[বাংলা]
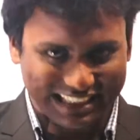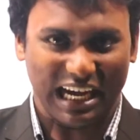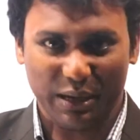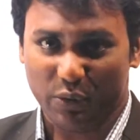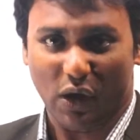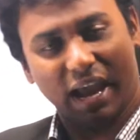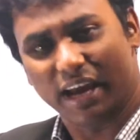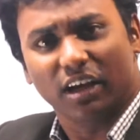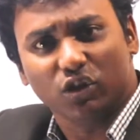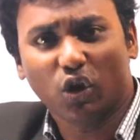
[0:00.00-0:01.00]
জানবো
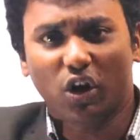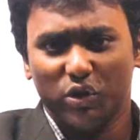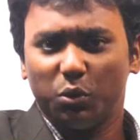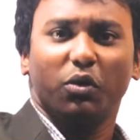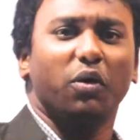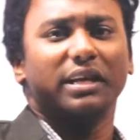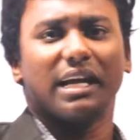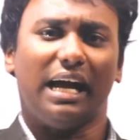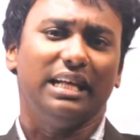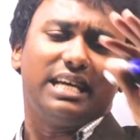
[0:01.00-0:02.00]
হ্যাঁ চলো শুরু করা
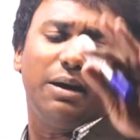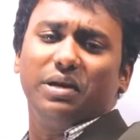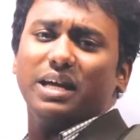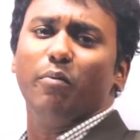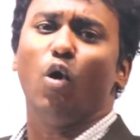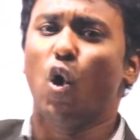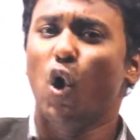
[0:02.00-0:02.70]
যাক আজকে আমরা জানবো